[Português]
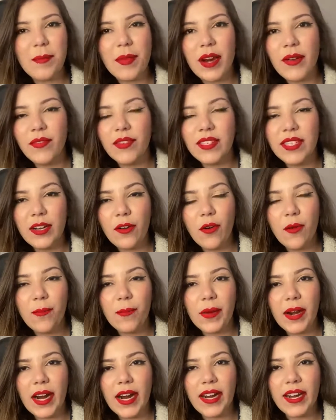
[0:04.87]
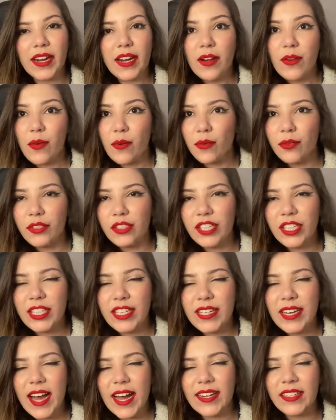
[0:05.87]
para você comprar
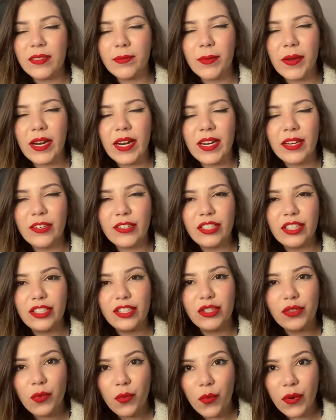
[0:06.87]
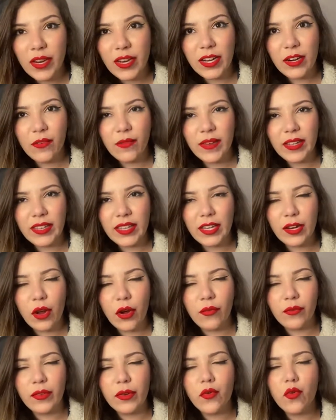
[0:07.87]
utilidades para a loja de R$
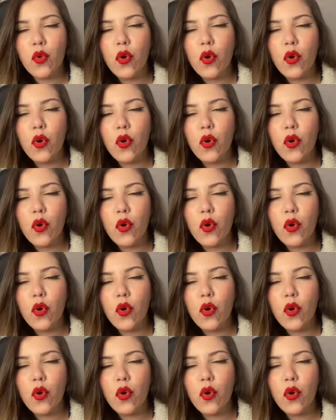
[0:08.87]
1,99